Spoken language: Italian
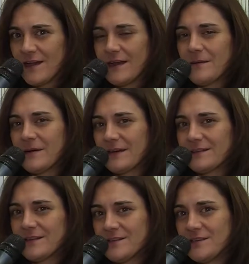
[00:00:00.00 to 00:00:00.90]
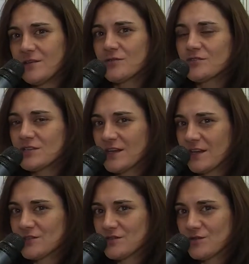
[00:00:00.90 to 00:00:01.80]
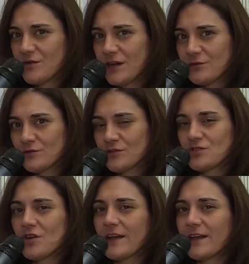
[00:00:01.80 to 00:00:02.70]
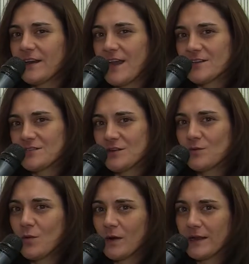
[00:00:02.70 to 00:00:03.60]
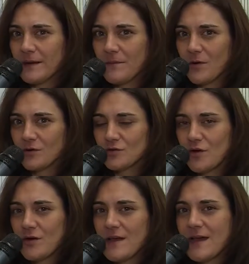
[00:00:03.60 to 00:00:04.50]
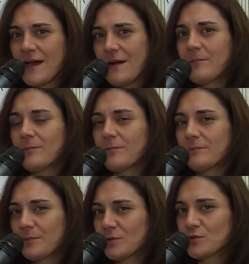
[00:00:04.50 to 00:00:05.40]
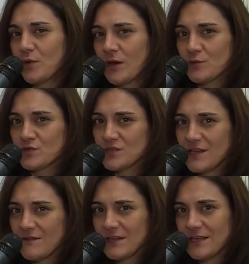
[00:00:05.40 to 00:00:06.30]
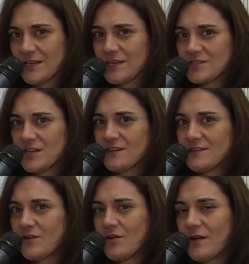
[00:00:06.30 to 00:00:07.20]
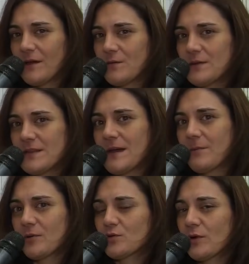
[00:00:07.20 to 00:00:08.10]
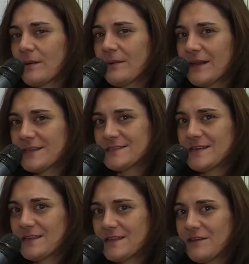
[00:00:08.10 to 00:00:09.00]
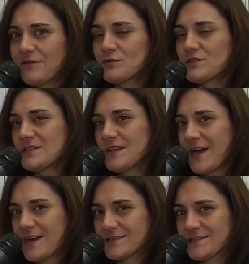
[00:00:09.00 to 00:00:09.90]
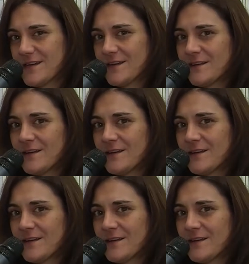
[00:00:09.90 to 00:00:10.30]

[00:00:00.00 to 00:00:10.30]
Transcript: alla parte di cogenerazione, tutto ciò che riesce in un qualche modo a produrre un saving energetico e quindi a produrre per le aziende dei flussi di cassa.